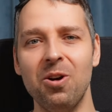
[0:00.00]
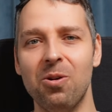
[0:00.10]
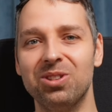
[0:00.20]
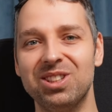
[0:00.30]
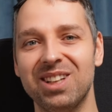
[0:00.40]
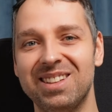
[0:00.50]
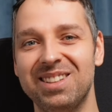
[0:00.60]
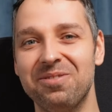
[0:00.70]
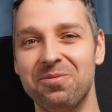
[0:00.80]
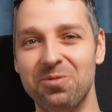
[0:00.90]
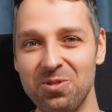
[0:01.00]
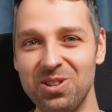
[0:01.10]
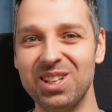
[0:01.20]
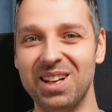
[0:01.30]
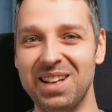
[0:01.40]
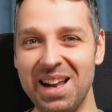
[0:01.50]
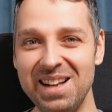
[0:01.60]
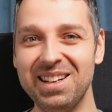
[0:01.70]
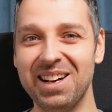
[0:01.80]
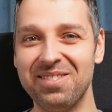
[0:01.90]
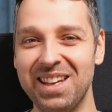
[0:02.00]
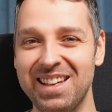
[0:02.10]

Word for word: und ich hatte wirklich ein LKW